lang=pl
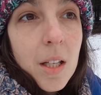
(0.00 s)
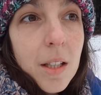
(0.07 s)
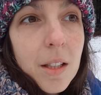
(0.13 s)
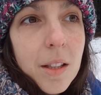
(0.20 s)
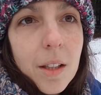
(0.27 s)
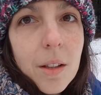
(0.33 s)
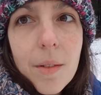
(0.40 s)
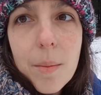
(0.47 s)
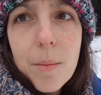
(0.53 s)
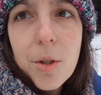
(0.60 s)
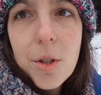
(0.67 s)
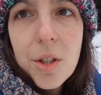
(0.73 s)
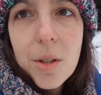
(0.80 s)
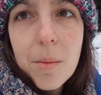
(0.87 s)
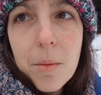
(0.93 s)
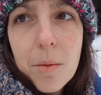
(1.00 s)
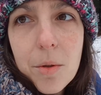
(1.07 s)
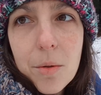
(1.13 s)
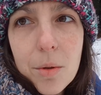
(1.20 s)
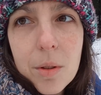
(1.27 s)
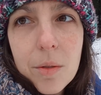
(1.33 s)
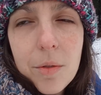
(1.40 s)
I tego Wam życzę. Miał być
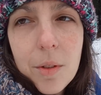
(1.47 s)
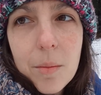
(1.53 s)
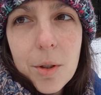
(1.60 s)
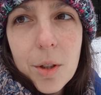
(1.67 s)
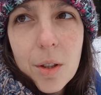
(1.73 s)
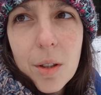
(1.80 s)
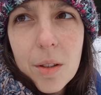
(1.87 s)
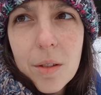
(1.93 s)
krótki film, się